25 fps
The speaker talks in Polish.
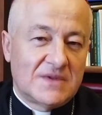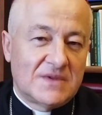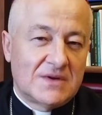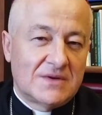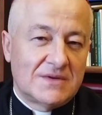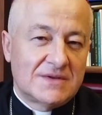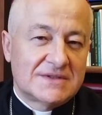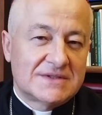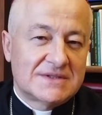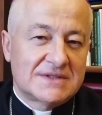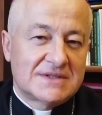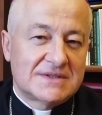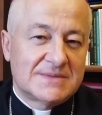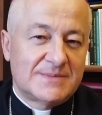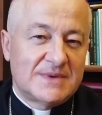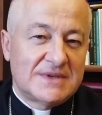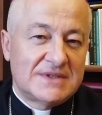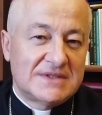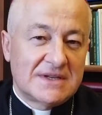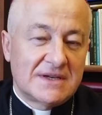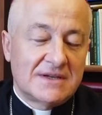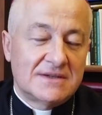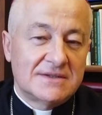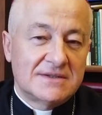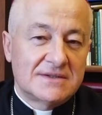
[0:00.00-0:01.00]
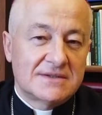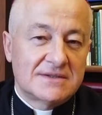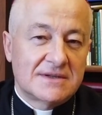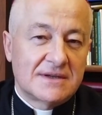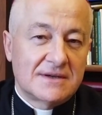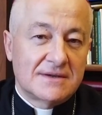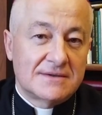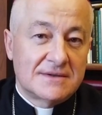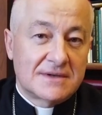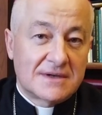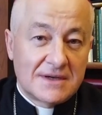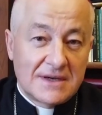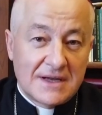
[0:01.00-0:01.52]
To jest specjalista
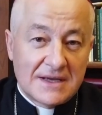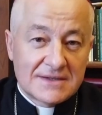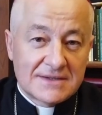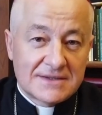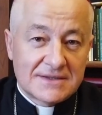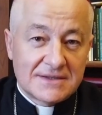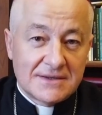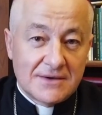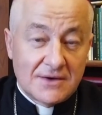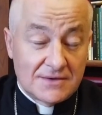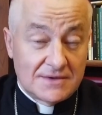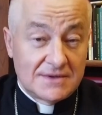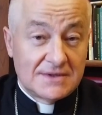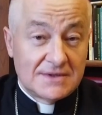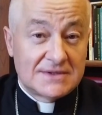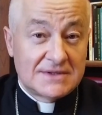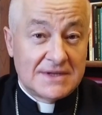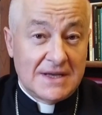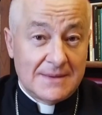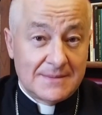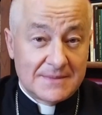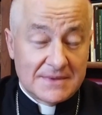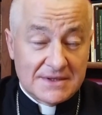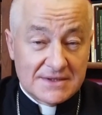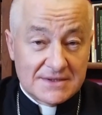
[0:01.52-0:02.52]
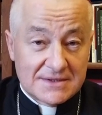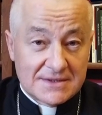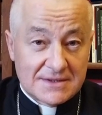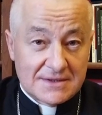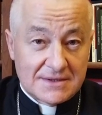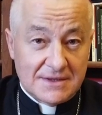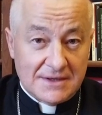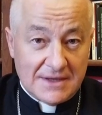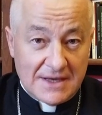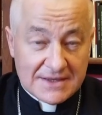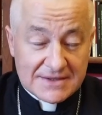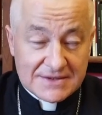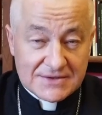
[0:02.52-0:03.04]
od relacji. On sam jest
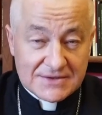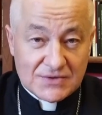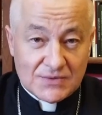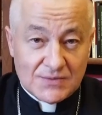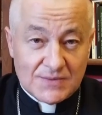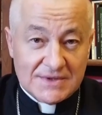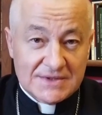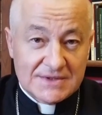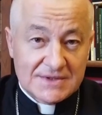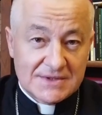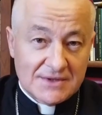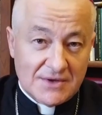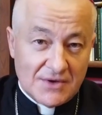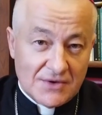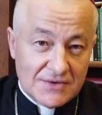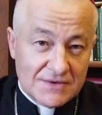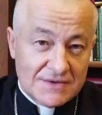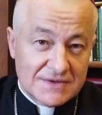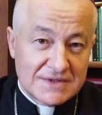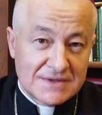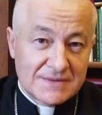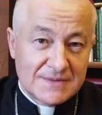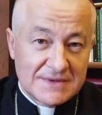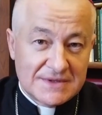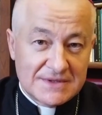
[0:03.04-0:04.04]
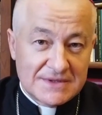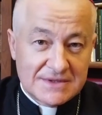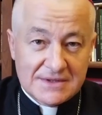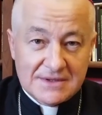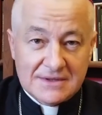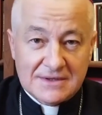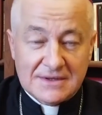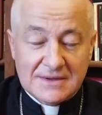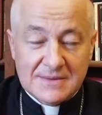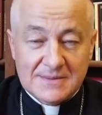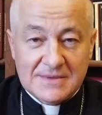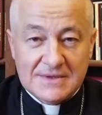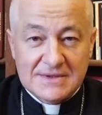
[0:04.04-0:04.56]
relacją między Ojcem i
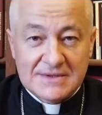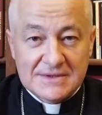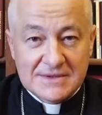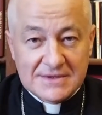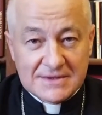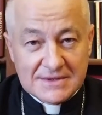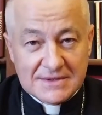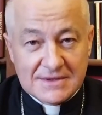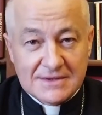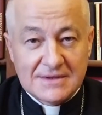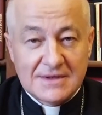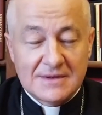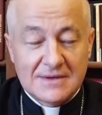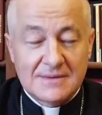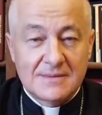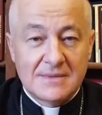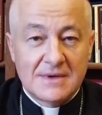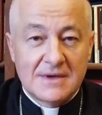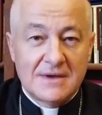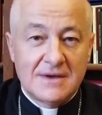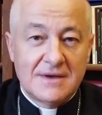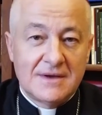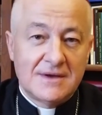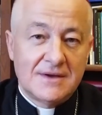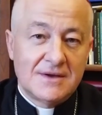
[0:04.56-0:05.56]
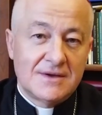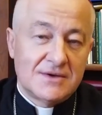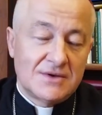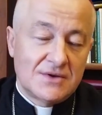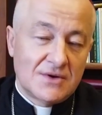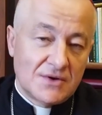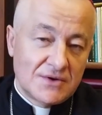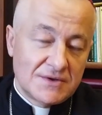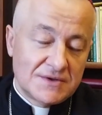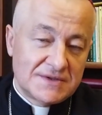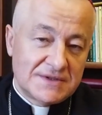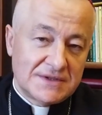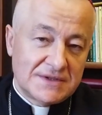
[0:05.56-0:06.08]
Synem, między Synem
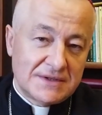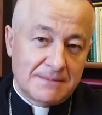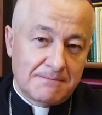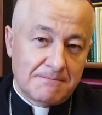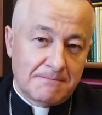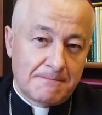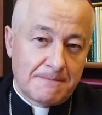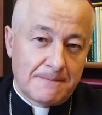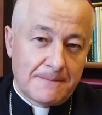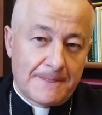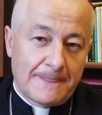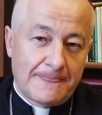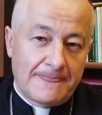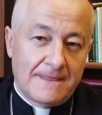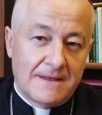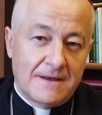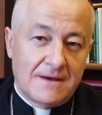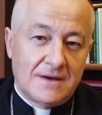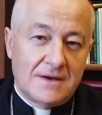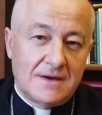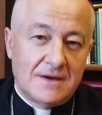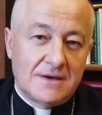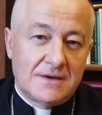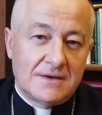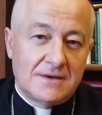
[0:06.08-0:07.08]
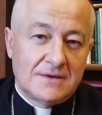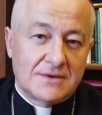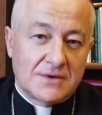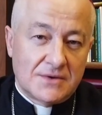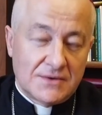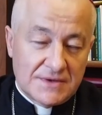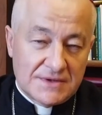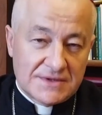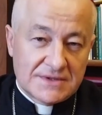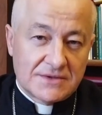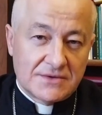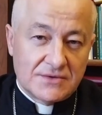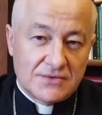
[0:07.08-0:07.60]
i Ojcem.
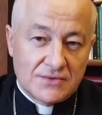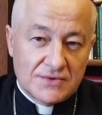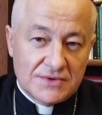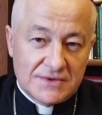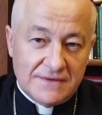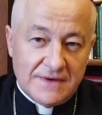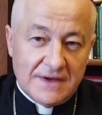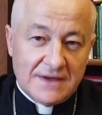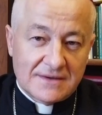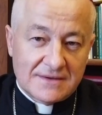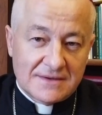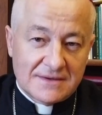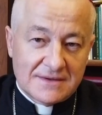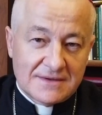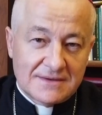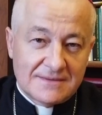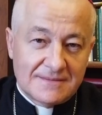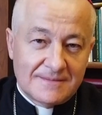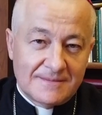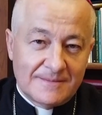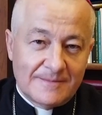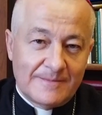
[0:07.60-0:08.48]
To jest Duch Święty.